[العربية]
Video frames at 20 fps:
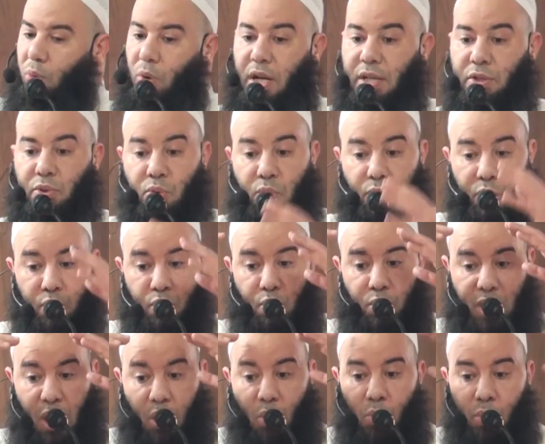
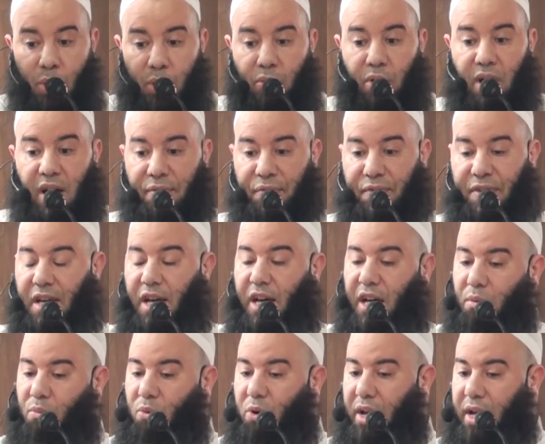وتكون
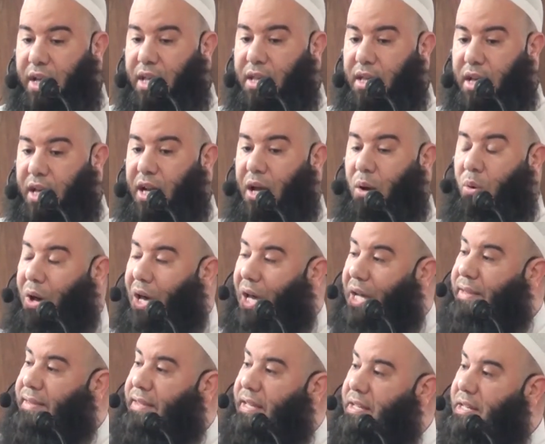أفكار معينة
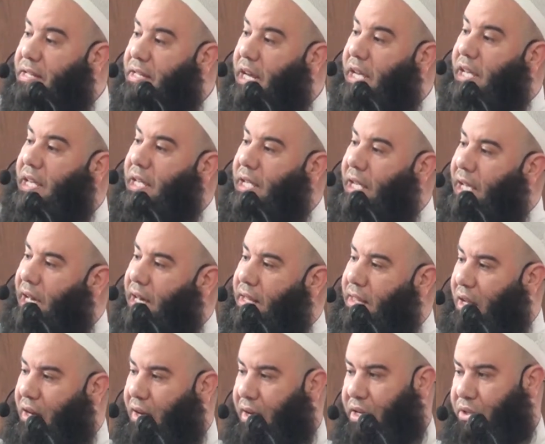وقد تشتهي
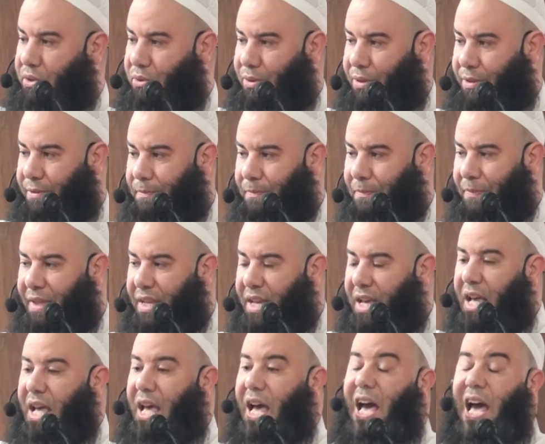هذا الرجل
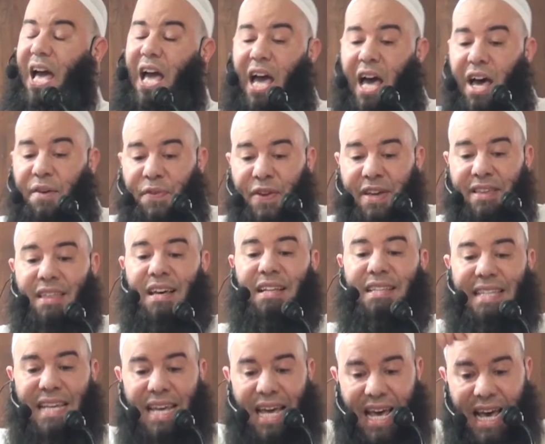
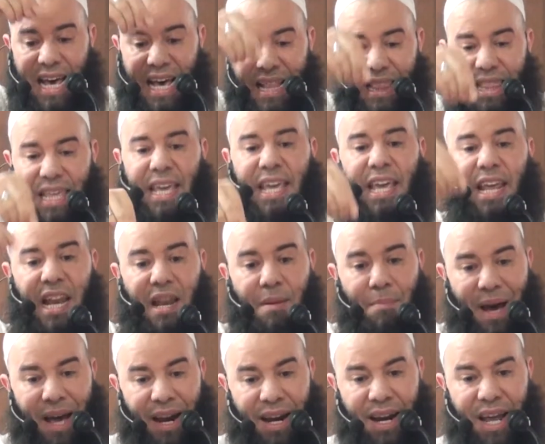أحفظت هذه
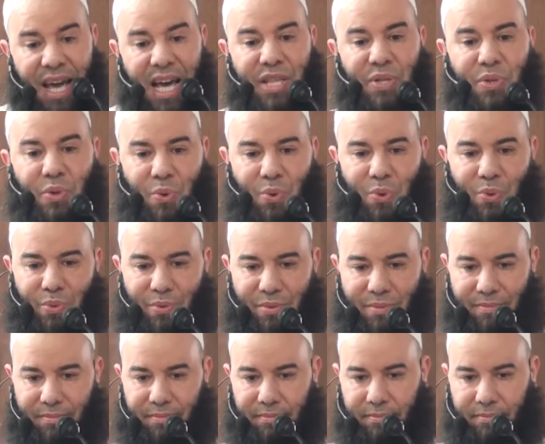المرأة